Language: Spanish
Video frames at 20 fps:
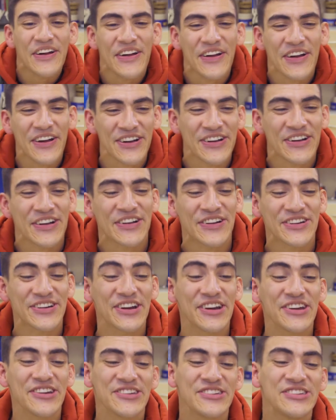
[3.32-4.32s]
las medidas de
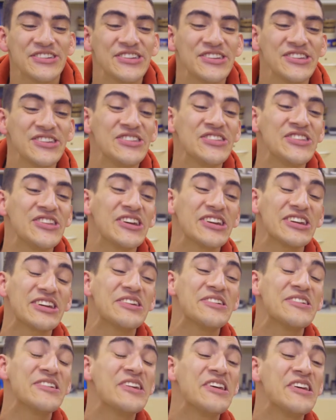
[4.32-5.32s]
apoyo al empleo
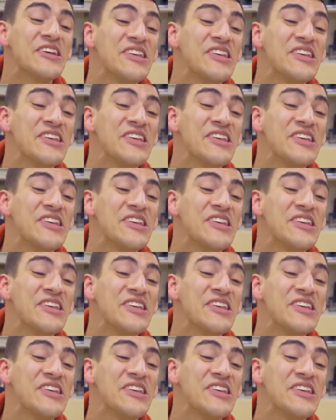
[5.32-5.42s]
ordinario